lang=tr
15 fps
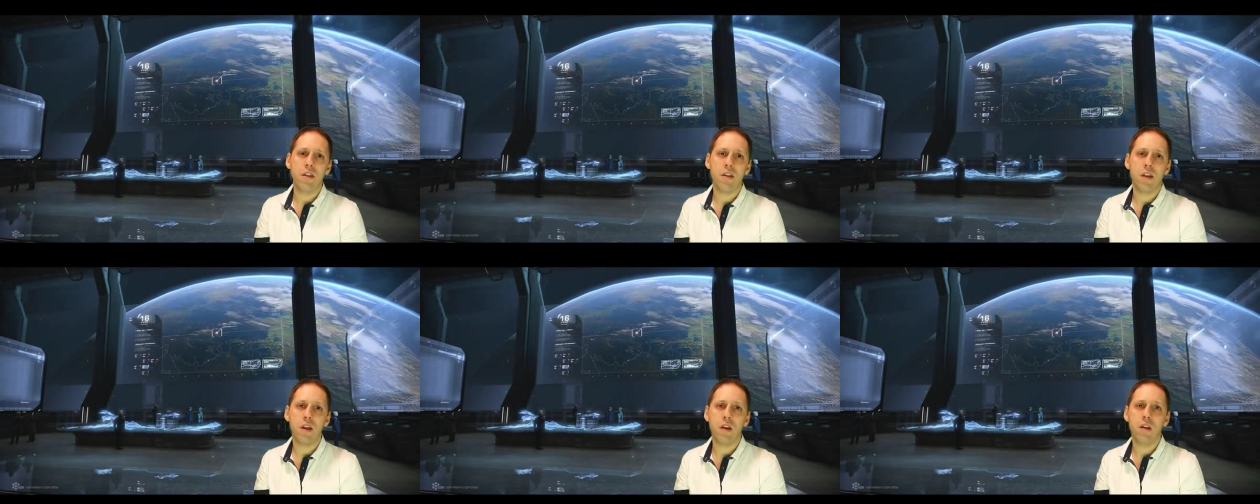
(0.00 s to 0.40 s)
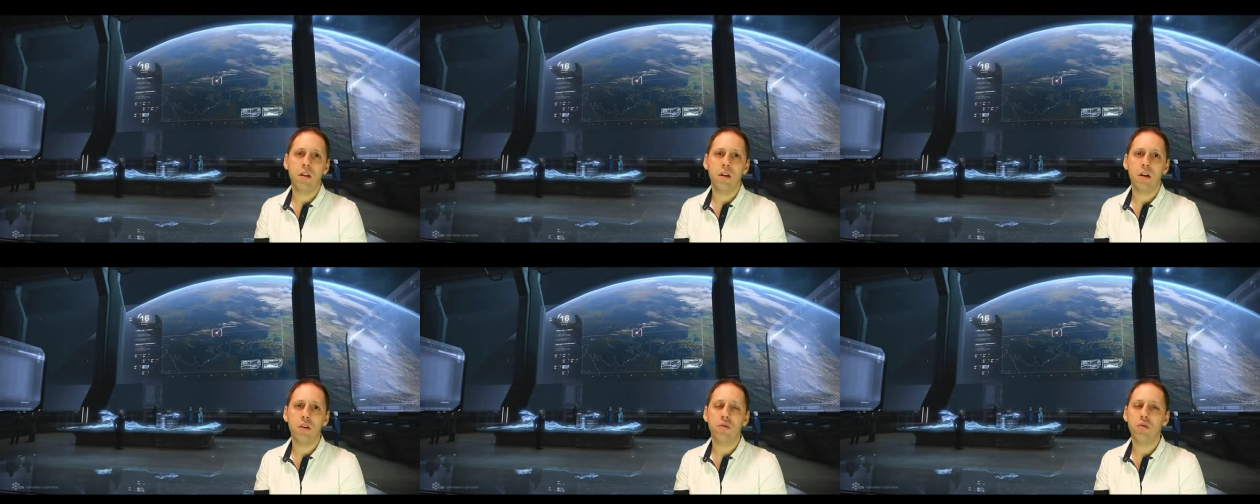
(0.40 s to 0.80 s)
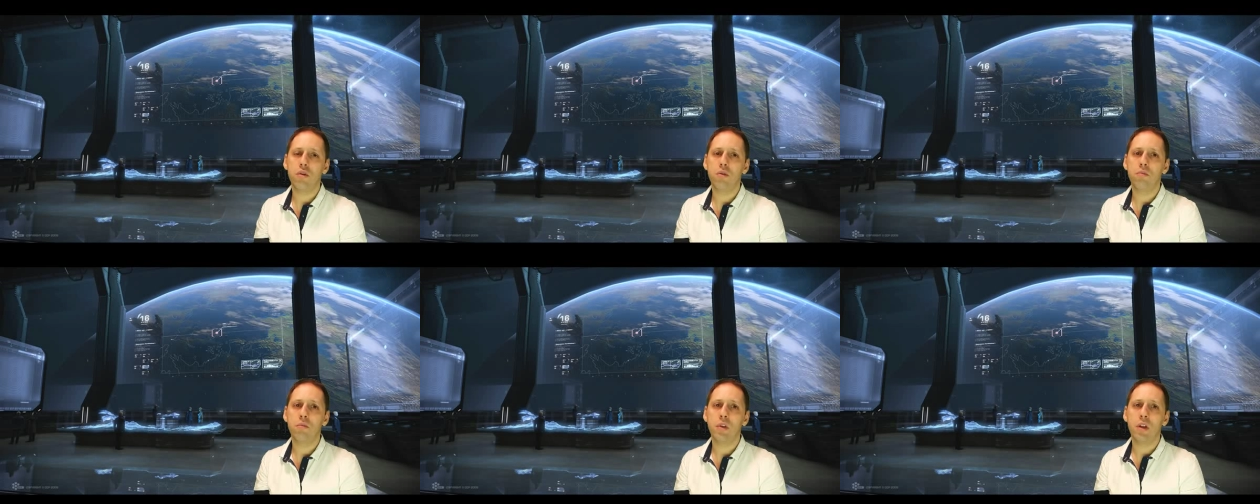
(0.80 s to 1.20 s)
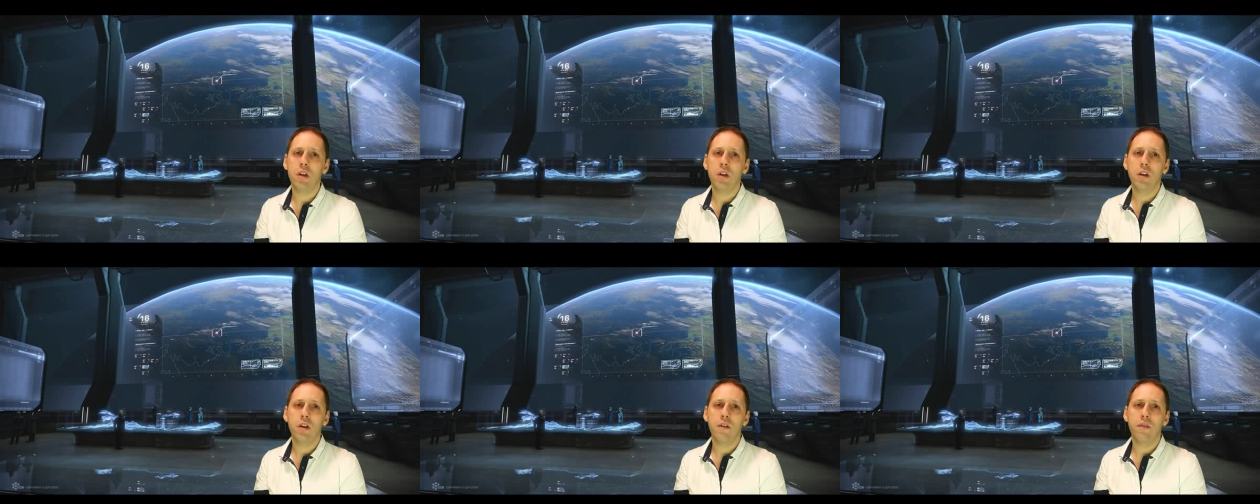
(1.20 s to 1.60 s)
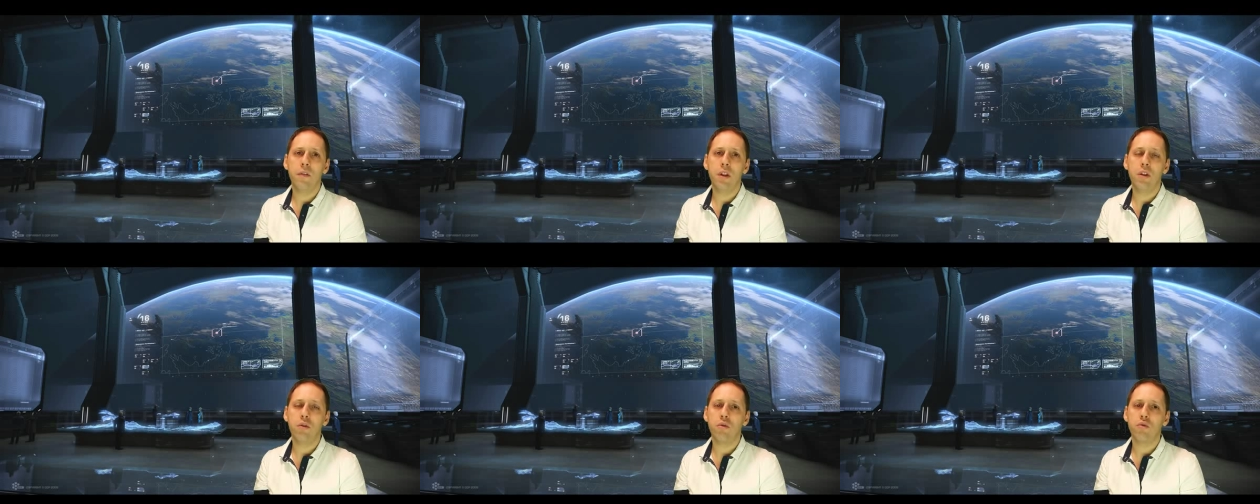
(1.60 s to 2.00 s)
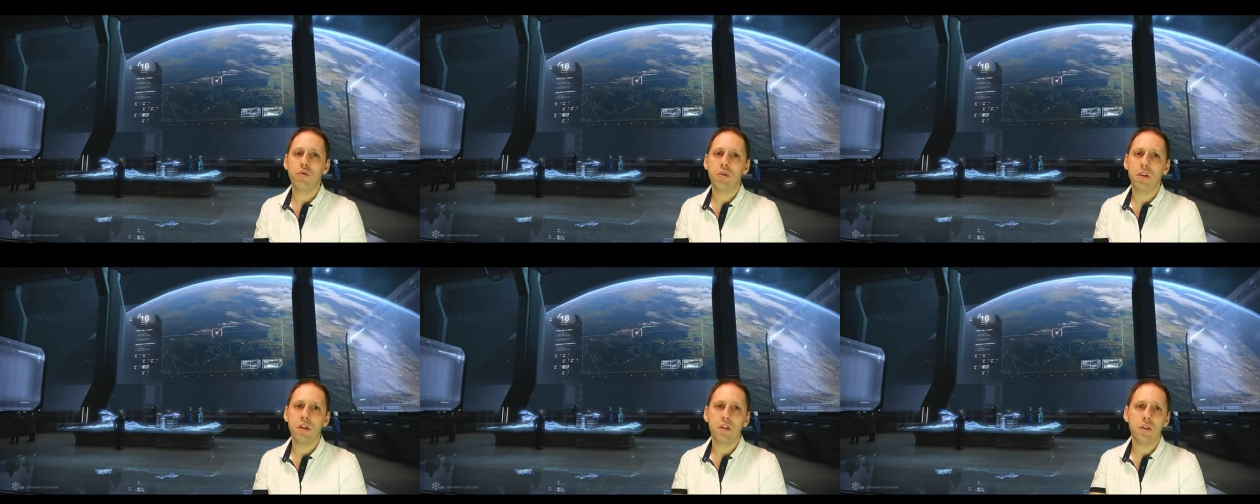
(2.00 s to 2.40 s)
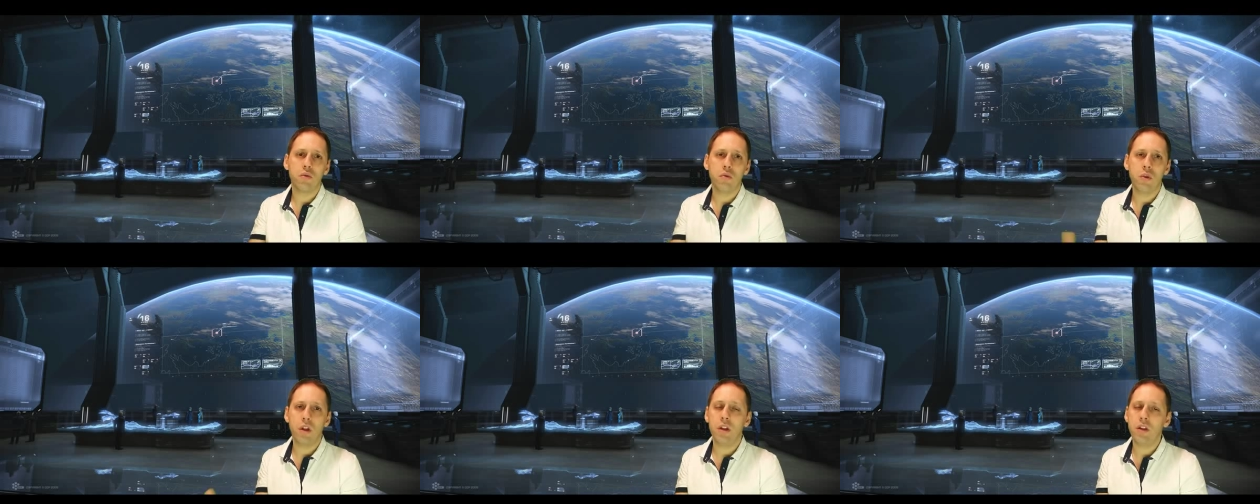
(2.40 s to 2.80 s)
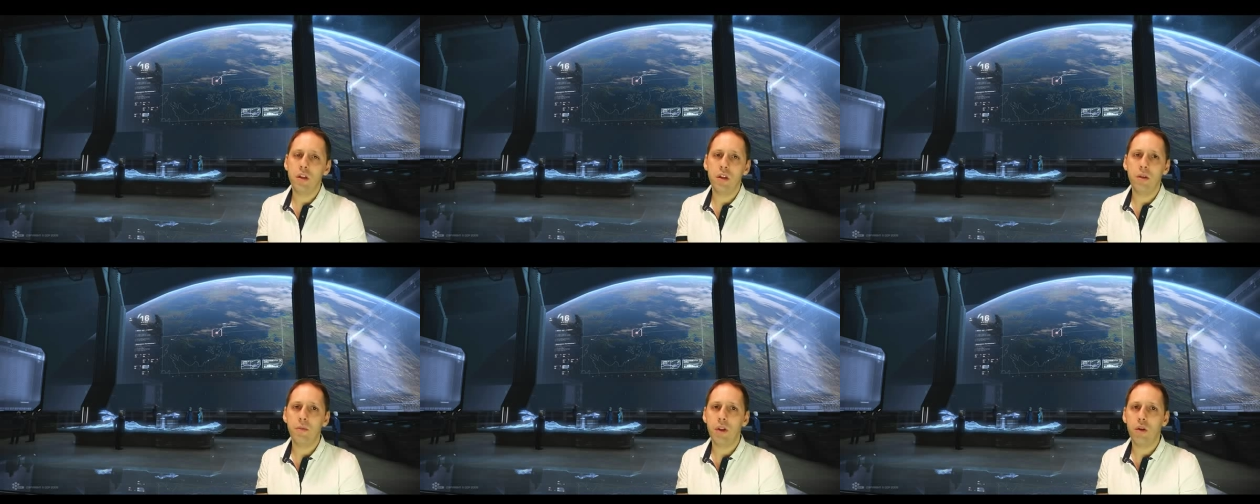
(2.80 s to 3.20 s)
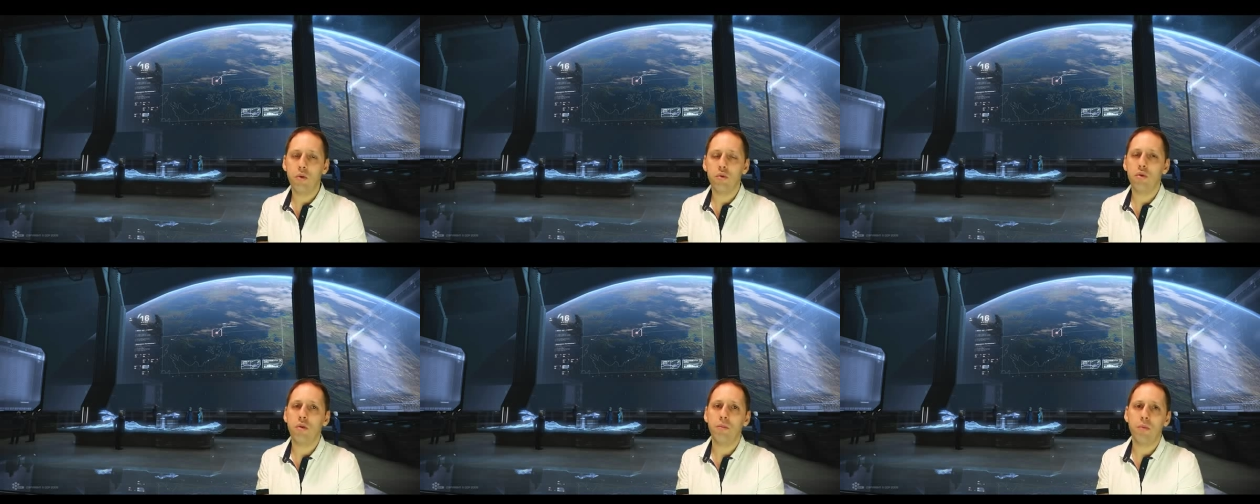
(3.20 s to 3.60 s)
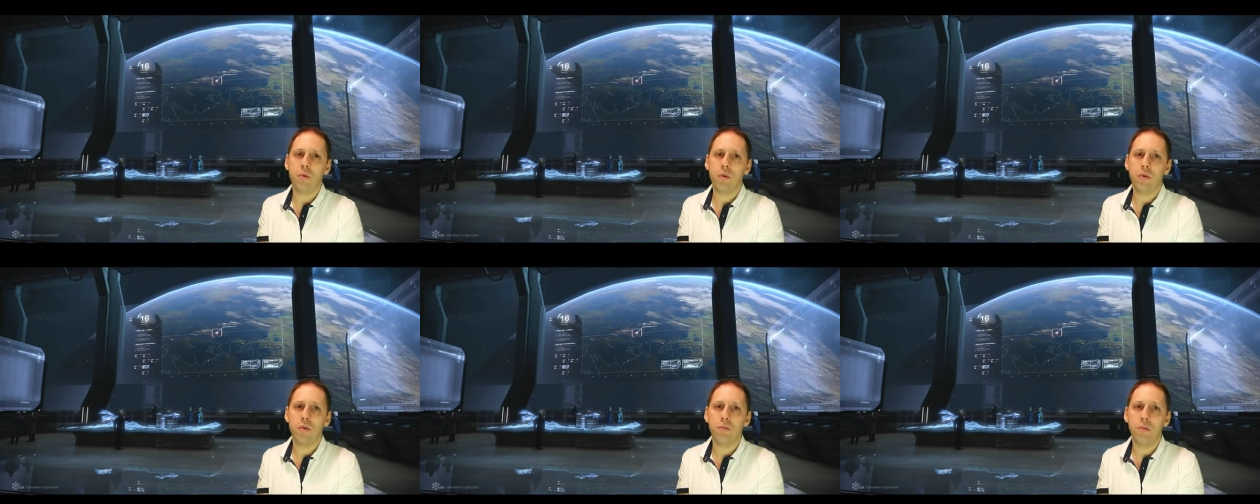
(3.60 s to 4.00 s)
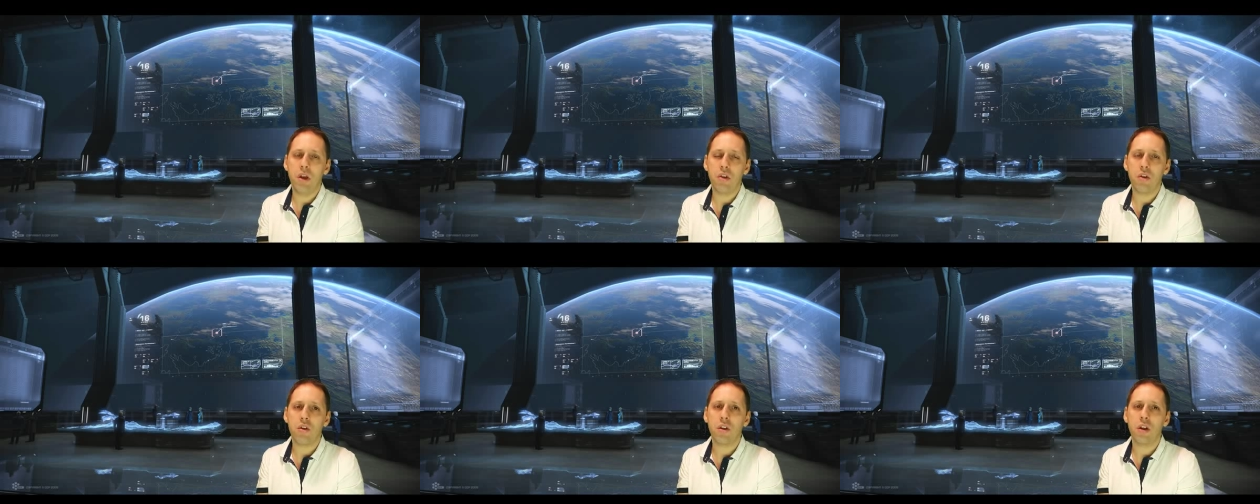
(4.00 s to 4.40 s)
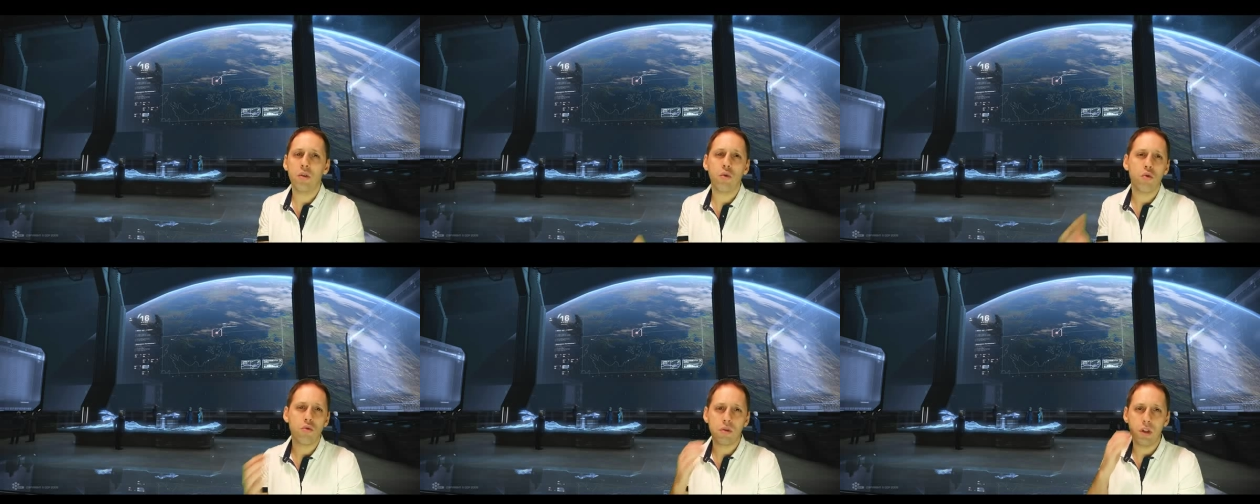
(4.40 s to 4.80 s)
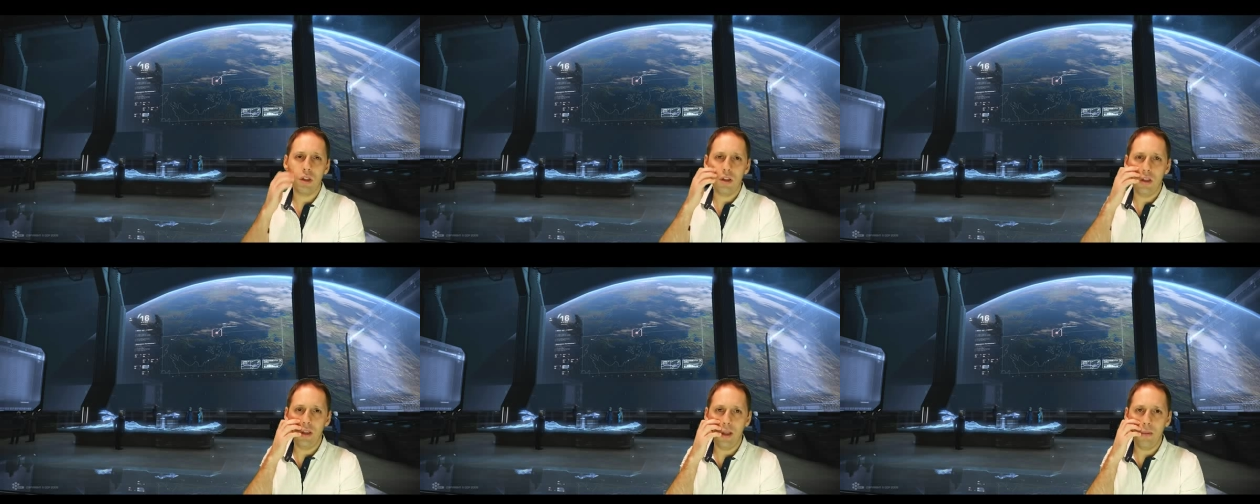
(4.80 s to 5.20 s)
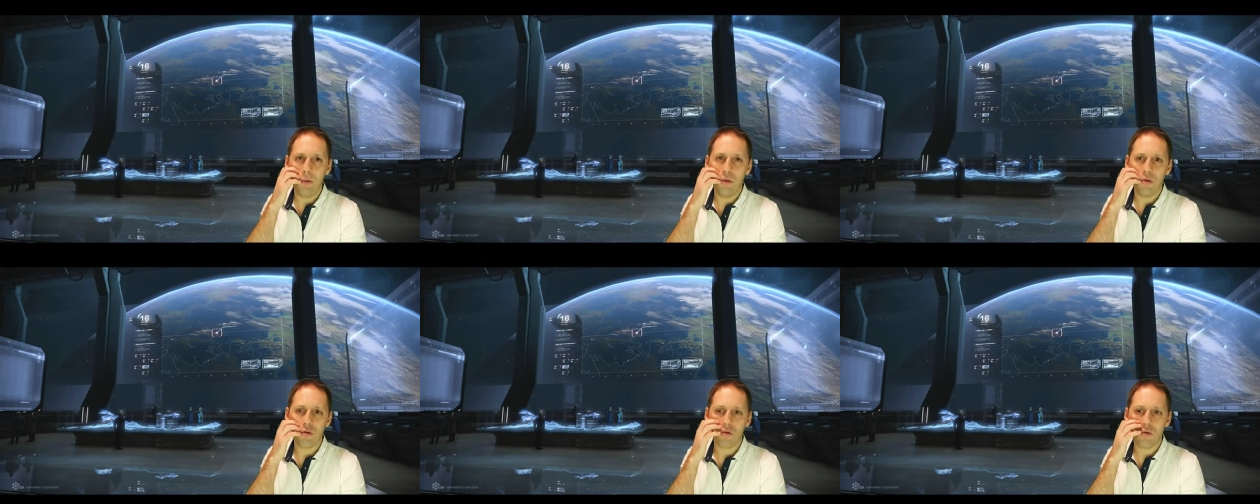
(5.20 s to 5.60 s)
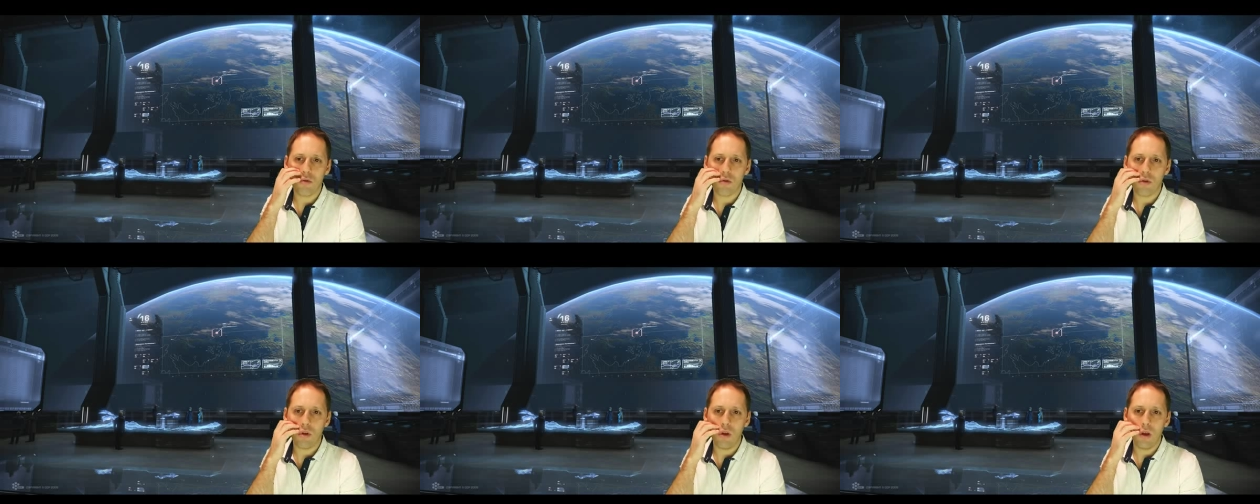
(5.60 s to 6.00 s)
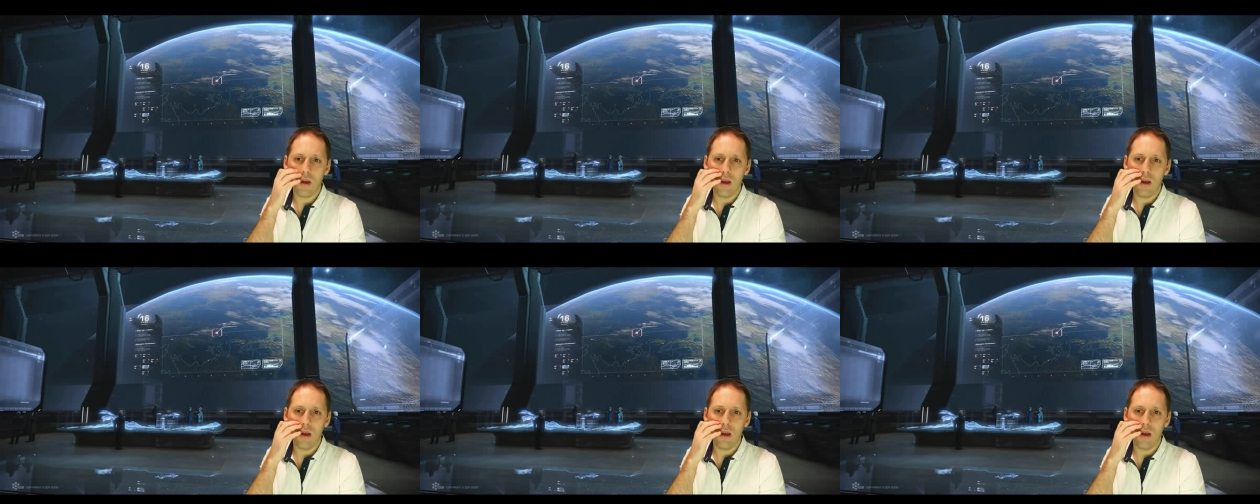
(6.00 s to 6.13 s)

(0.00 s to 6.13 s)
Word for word: Yani size atıyorum Windows'un nasıl kullanıldığını bile oturup 5 yaşındaki çocuktan dinleyebiliyorsunuz.